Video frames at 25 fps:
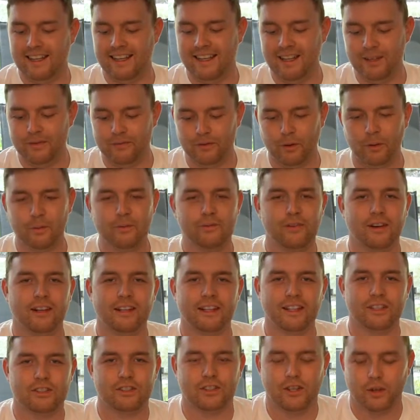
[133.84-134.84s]
Lieferumfang
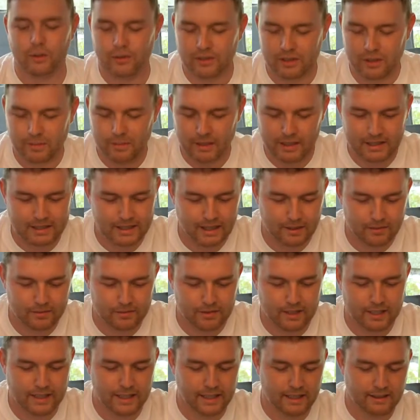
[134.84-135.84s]
hier schon ausgepackt haben,
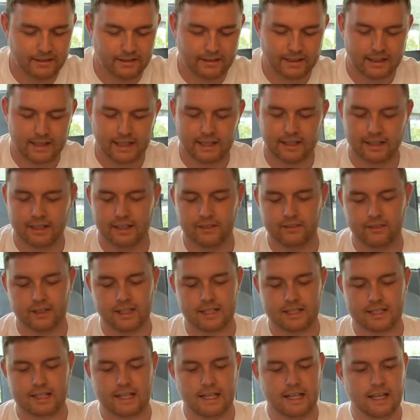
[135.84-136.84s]
vielleicht der erste kleine
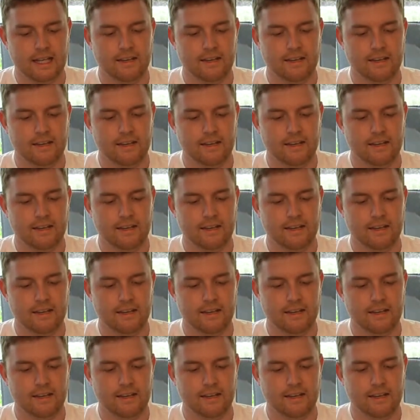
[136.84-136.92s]
Hinweis.